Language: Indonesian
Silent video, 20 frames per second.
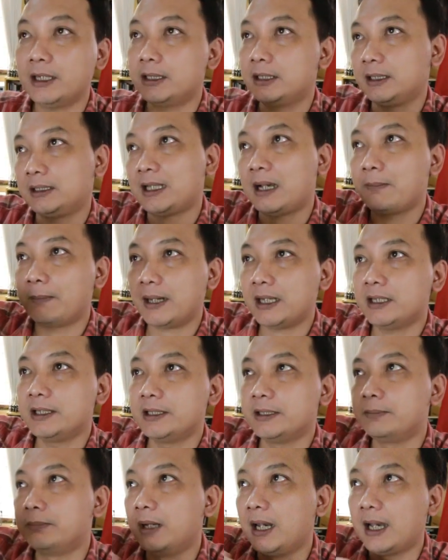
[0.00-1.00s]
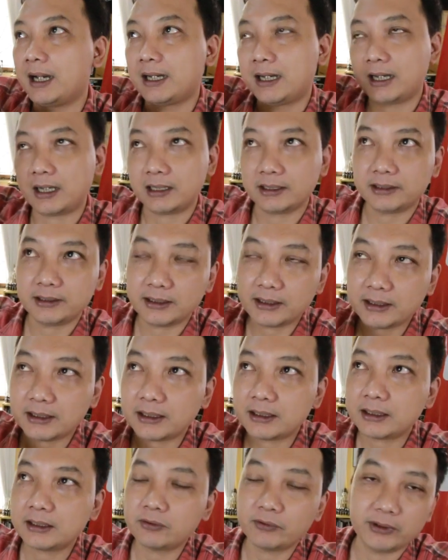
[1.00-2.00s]
ada taman di
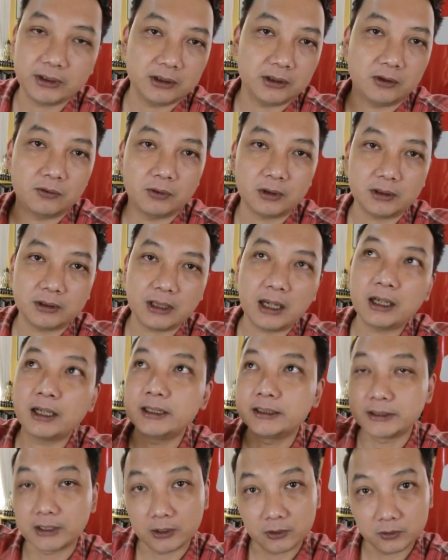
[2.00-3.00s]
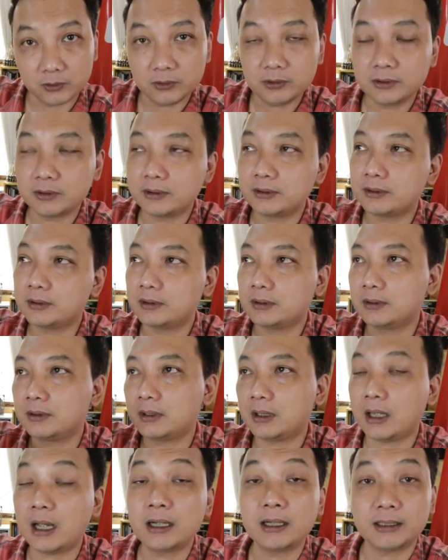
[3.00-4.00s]
belakangnya Twin Tower agak jauh.
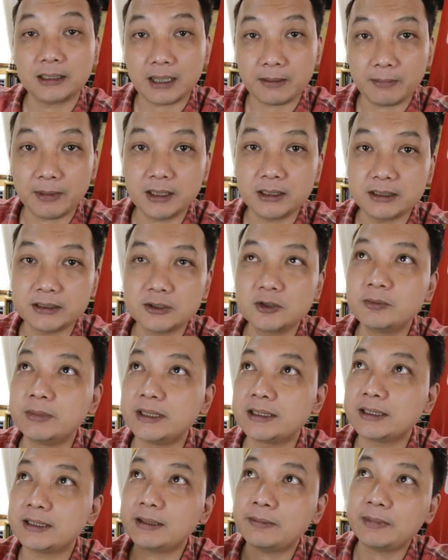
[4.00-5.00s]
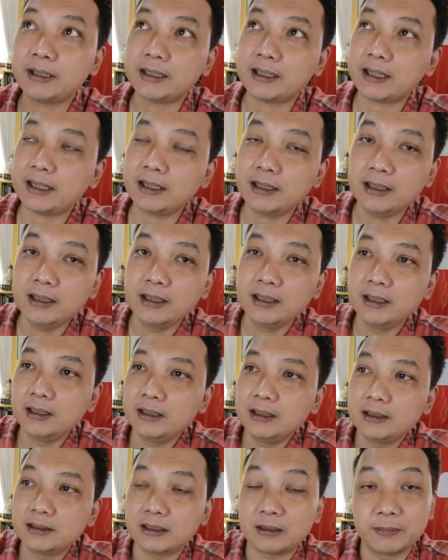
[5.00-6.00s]
Ada taman di situ biasanya mereka
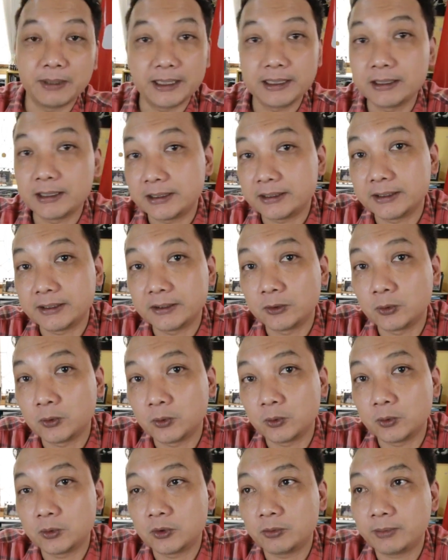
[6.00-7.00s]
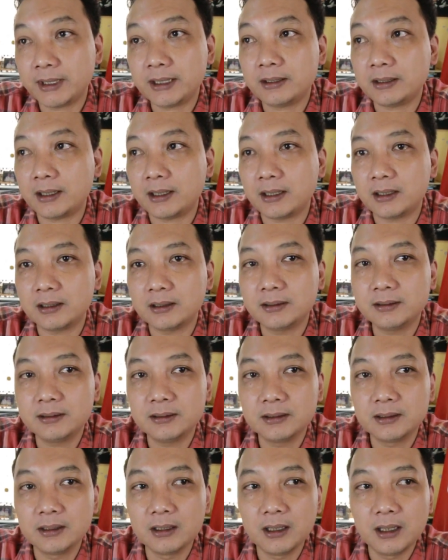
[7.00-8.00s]
nerbangin dari situ. Cuman ya
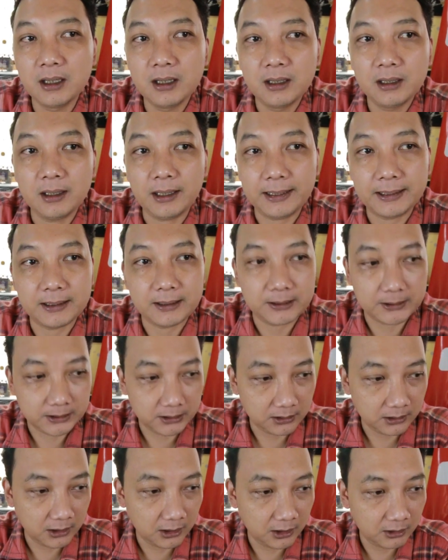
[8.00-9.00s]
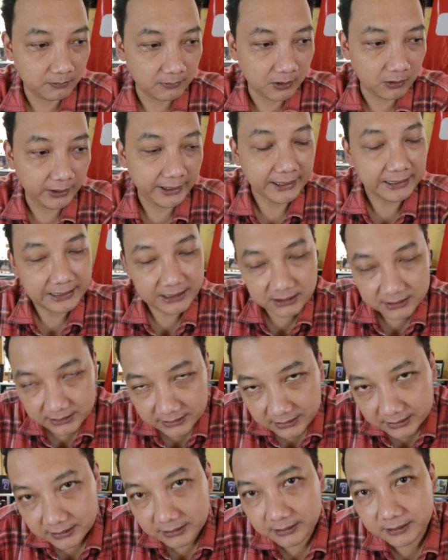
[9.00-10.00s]
uh, kalau mau enak
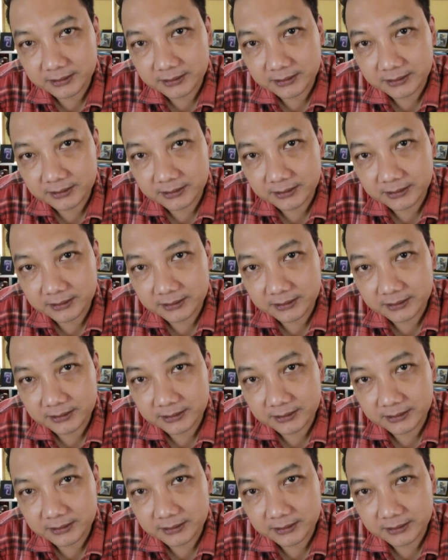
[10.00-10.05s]
sih